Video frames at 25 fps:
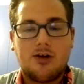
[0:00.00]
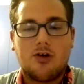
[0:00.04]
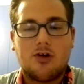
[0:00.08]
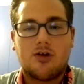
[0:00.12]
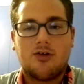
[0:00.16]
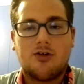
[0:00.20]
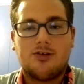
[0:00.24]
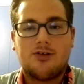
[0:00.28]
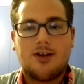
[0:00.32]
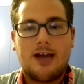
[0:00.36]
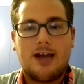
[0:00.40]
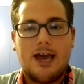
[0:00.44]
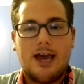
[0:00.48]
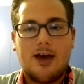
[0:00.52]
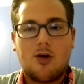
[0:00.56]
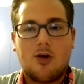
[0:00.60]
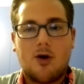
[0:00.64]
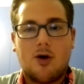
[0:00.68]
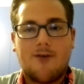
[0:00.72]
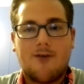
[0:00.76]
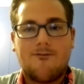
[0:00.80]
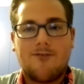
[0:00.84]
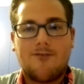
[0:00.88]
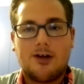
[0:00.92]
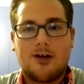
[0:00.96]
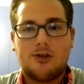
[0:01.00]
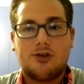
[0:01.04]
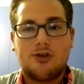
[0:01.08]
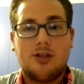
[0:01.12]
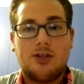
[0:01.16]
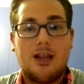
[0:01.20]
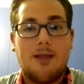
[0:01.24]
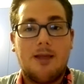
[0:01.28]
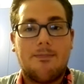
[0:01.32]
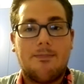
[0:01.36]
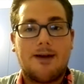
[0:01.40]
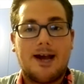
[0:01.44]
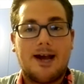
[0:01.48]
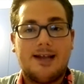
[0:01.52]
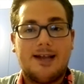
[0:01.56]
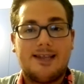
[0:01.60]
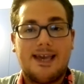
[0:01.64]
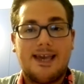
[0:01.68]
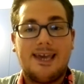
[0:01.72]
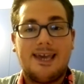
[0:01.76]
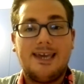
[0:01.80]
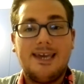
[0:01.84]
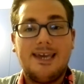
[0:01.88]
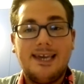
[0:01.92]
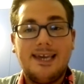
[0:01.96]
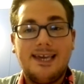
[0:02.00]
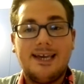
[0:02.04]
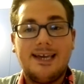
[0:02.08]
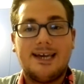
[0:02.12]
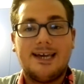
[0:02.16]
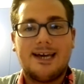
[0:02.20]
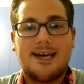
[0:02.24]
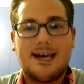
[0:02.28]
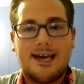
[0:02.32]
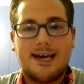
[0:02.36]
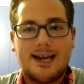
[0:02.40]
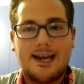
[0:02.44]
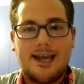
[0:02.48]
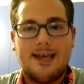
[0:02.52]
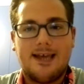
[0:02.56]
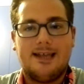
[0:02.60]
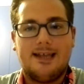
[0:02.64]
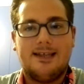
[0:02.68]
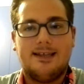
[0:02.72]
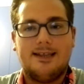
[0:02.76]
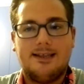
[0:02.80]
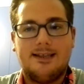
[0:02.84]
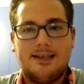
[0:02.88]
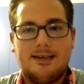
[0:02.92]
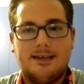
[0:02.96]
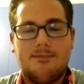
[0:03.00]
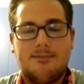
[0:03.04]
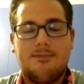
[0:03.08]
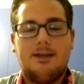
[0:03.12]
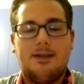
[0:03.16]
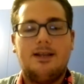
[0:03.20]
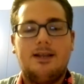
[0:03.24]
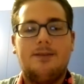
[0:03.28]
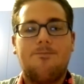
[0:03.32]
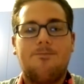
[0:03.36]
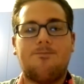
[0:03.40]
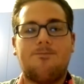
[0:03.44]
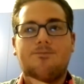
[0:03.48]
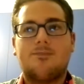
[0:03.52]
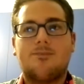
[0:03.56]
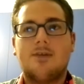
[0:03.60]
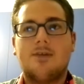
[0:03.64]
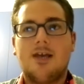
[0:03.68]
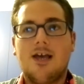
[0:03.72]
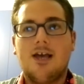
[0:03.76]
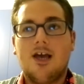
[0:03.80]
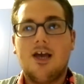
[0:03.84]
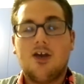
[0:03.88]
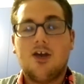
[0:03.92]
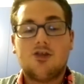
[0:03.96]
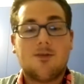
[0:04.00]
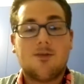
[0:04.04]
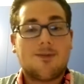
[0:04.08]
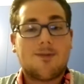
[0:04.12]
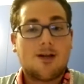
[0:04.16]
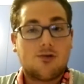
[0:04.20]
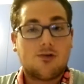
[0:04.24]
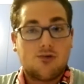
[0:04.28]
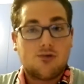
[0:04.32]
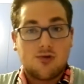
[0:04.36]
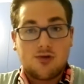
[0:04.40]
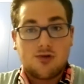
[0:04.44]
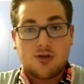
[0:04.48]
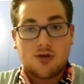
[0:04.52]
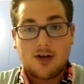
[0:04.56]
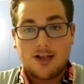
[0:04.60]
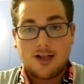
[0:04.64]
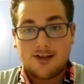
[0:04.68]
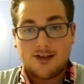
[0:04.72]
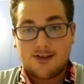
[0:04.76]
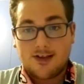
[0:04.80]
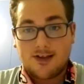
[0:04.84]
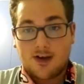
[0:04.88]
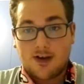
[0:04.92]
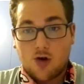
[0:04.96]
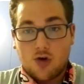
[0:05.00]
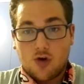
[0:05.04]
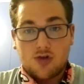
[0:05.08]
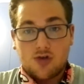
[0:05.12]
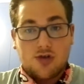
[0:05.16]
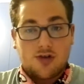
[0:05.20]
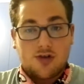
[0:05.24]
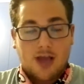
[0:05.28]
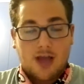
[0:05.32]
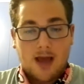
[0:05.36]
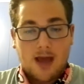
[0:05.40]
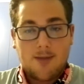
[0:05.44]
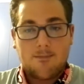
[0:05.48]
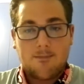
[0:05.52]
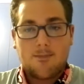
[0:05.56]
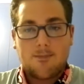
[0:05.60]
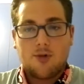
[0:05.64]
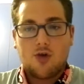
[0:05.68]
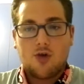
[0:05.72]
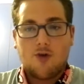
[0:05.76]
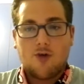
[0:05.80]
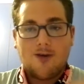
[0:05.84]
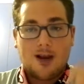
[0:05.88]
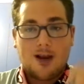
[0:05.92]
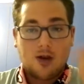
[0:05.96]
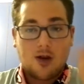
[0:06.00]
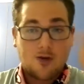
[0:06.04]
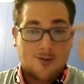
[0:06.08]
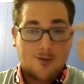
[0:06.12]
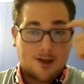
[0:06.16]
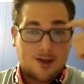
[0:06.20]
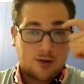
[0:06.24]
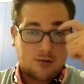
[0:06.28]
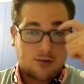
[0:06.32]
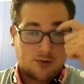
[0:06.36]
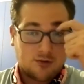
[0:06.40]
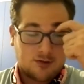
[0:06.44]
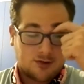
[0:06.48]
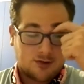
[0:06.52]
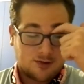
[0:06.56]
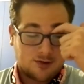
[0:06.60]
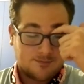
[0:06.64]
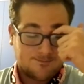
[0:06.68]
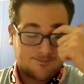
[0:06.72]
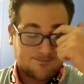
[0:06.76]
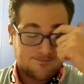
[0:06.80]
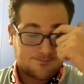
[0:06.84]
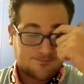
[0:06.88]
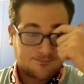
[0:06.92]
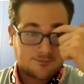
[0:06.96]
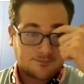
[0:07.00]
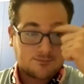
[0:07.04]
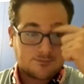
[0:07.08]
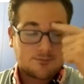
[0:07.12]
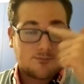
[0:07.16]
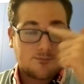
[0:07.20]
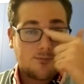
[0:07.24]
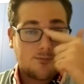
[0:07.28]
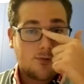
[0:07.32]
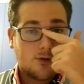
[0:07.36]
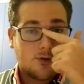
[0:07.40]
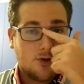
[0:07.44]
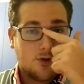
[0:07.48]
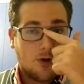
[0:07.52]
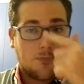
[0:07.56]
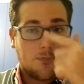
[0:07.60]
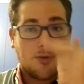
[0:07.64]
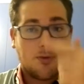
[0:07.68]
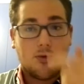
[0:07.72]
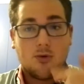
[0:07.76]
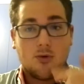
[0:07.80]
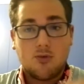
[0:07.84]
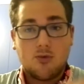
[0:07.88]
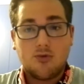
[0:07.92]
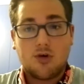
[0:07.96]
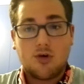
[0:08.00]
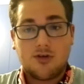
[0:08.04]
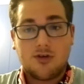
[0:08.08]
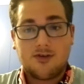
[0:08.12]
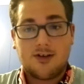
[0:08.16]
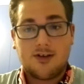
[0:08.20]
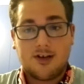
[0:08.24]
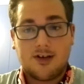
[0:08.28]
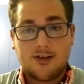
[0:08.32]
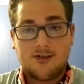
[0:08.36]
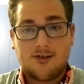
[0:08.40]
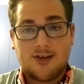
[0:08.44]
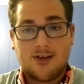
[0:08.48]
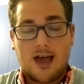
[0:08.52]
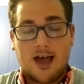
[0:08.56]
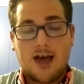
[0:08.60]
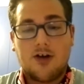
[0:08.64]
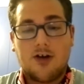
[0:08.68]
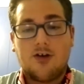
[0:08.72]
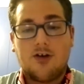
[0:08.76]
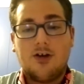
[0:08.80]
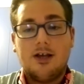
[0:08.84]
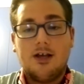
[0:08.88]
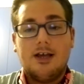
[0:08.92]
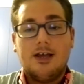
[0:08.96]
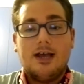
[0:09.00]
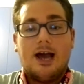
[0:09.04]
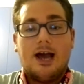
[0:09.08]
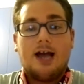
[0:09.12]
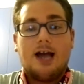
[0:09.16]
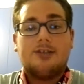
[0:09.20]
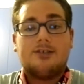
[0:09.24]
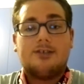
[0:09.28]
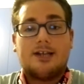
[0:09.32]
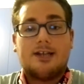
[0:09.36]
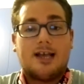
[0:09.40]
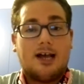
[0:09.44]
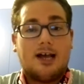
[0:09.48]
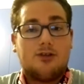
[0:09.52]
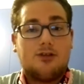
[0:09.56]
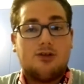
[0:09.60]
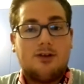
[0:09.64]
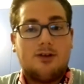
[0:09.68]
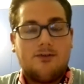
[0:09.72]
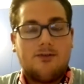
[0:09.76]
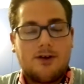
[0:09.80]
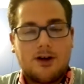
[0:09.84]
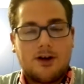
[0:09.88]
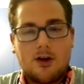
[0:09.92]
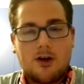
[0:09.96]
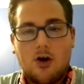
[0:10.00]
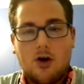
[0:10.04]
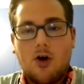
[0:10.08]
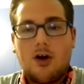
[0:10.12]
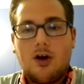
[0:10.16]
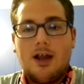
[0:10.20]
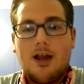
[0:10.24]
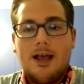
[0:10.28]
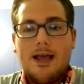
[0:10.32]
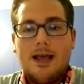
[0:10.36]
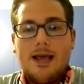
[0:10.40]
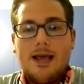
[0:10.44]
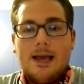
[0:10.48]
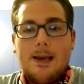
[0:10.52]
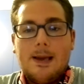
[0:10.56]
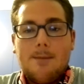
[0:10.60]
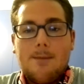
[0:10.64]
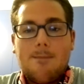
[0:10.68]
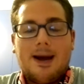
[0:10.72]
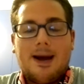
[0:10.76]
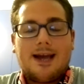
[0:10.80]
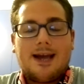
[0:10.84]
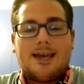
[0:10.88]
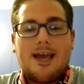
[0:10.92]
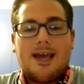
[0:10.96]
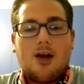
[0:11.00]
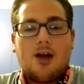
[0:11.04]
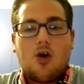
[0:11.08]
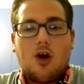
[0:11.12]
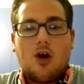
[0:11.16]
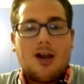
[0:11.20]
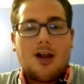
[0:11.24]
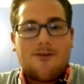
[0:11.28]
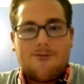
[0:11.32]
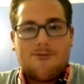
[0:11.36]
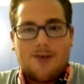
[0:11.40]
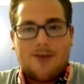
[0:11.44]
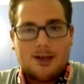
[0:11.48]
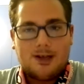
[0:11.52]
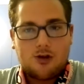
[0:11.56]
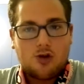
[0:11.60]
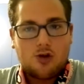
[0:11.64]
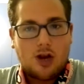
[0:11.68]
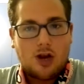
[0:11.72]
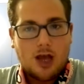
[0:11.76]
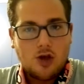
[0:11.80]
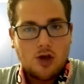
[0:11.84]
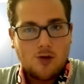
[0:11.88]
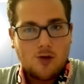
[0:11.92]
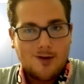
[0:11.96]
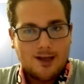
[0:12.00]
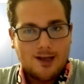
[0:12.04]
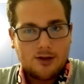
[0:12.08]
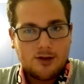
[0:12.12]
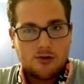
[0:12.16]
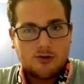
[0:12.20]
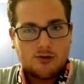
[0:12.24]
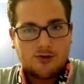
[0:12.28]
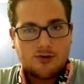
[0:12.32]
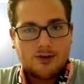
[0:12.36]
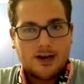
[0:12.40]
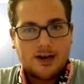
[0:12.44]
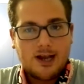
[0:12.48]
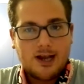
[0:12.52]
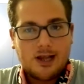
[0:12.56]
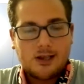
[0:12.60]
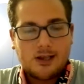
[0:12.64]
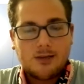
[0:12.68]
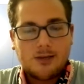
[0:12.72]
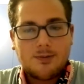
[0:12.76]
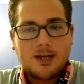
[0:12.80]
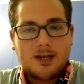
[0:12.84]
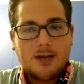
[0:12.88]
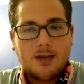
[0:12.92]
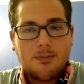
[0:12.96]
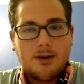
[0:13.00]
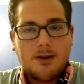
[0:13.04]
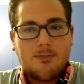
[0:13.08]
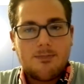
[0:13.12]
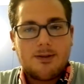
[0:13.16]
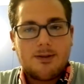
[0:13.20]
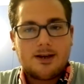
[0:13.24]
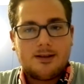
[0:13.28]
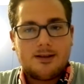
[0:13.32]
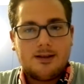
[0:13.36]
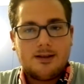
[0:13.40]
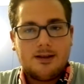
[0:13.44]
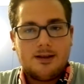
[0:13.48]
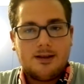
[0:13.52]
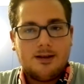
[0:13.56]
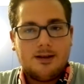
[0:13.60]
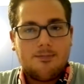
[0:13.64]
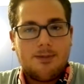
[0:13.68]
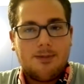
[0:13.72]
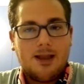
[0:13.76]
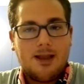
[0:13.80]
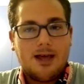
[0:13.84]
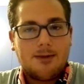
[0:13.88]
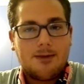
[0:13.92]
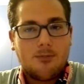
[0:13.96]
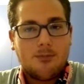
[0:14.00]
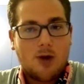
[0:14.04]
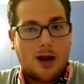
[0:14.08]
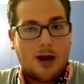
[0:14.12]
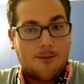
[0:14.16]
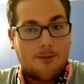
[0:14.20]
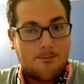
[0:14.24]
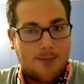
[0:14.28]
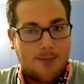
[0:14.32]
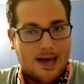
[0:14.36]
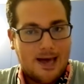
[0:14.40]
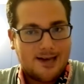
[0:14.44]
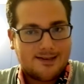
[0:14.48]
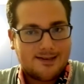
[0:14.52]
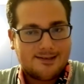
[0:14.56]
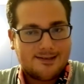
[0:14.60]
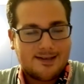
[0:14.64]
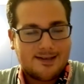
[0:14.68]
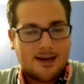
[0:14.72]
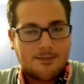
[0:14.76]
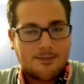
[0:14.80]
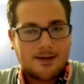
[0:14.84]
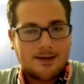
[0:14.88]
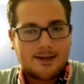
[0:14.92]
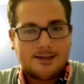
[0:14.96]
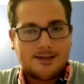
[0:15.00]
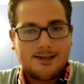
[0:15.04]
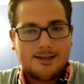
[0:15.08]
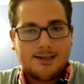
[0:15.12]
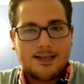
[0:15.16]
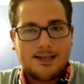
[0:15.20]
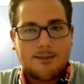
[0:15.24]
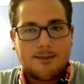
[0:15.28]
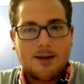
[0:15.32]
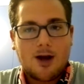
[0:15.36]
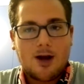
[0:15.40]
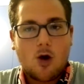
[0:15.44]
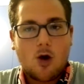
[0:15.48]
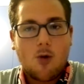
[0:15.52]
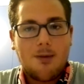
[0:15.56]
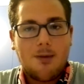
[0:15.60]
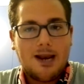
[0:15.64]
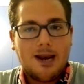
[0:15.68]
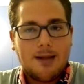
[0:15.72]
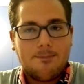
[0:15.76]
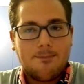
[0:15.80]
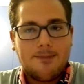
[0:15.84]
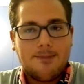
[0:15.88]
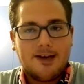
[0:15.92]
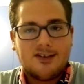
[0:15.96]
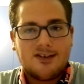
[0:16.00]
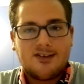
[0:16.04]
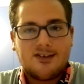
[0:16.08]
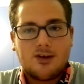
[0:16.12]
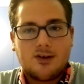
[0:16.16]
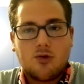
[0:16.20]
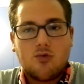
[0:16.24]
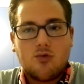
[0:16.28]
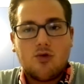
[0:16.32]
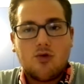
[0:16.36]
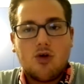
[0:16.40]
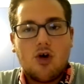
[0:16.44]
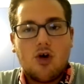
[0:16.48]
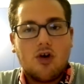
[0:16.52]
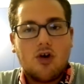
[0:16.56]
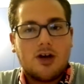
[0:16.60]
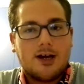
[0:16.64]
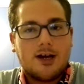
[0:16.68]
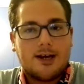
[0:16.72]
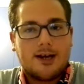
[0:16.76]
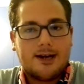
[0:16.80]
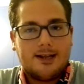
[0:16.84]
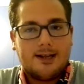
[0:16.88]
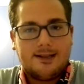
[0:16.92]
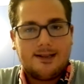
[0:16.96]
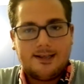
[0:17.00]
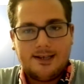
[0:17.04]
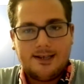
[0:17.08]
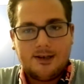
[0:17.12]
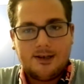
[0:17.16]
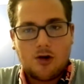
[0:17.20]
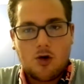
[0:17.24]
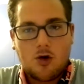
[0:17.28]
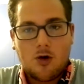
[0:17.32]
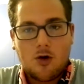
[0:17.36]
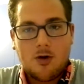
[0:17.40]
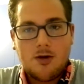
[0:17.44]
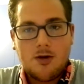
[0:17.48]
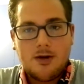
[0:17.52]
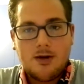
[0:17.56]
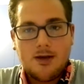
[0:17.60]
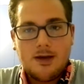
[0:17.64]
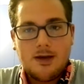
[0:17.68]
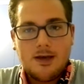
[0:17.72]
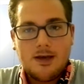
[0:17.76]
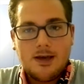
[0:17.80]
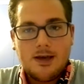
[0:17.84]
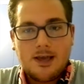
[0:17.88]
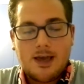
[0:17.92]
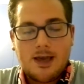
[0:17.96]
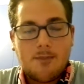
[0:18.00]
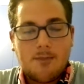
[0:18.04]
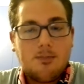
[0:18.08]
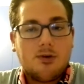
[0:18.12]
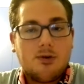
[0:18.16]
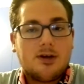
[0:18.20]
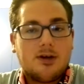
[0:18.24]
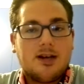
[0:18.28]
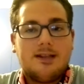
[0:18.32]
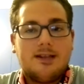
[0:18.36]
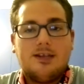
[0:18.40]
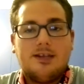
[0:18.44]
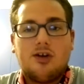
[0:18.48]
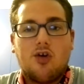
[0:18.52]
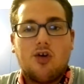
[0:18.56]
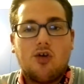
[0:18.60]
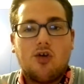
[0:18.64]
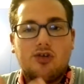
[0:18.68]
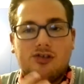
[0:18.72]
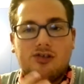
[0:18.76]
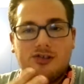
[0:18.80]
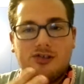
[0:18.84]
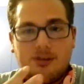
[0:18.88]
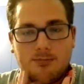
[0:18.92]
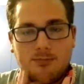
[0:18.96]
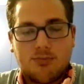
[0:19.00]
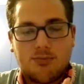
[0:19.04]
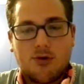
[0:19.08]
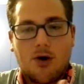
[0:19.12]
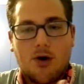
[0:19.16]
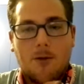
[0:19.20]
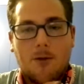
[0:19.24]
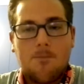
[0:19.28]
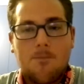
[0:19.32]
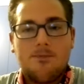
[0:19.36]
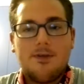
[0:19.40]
rosanero, ha fatto delle parate incredibili, soprattutto nel secondo tempo dove la Juventus dopo 1-0-0 ha cercato di far gol. Ma che gol ha fatto la Juventus, ragazzi? Perché poi il Palermo l'ha persa la partita, ma come l'ha persa? Con un gol cretino. Che più cretino non si può.